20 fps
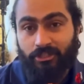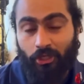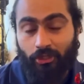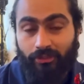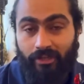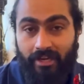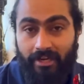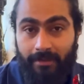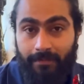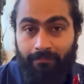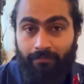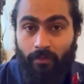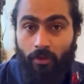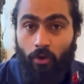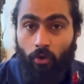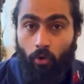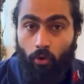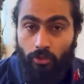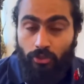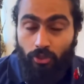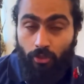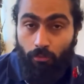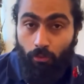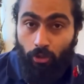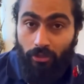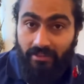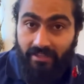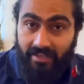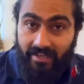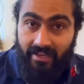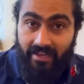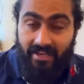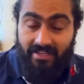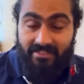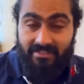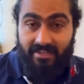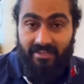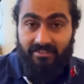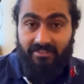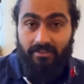चौधरी ओशो बोलते हैं
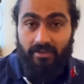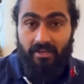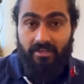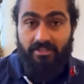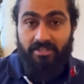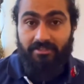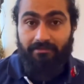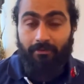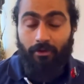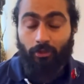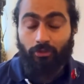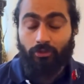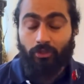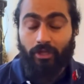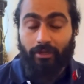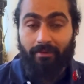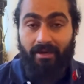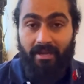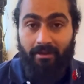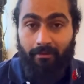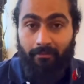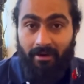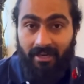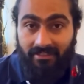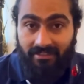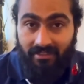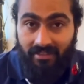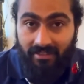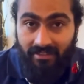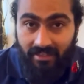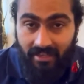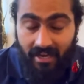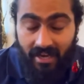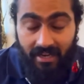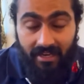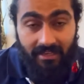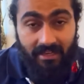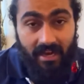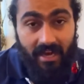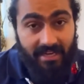हैशटैग सीरीज जिसमें ओशो के बारे में बात करते हैं
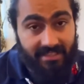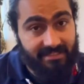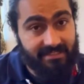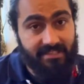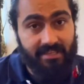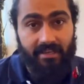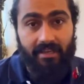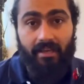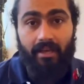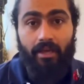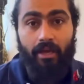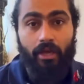आज से